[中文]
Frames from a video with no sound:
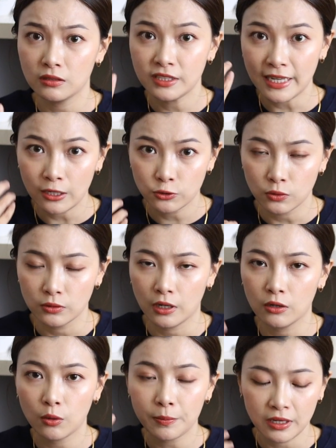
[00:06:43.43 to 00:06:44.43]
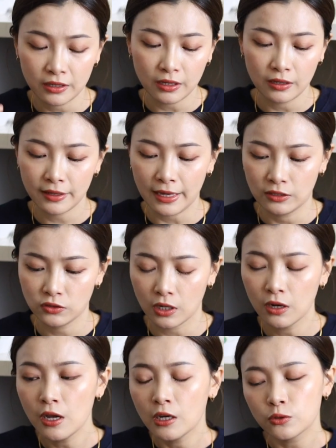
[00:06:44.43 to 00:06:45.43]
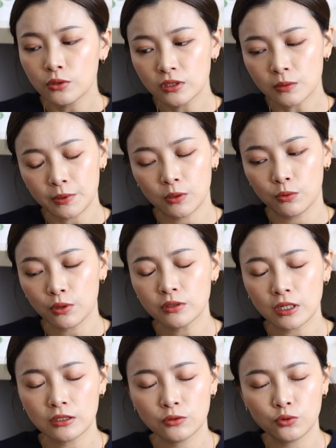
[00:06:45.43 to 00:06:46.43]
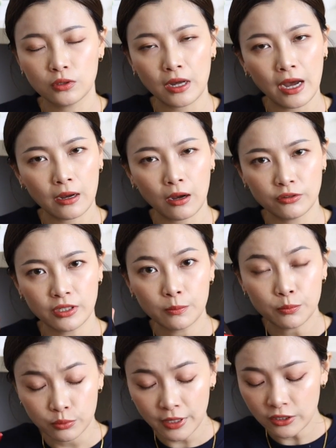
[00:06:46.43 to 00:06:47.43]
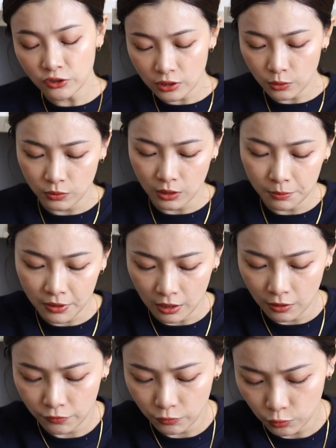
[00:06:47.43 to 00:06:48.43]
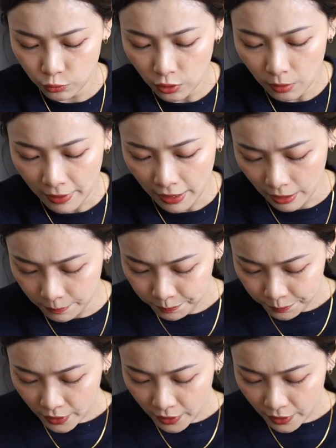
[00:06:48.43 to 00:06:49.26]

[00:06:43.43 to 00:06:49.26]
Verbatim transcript: 加重，然后又变得更干燥，所以这瓶我用起来是觉得它好像不太适合我的皮肤，我就要把它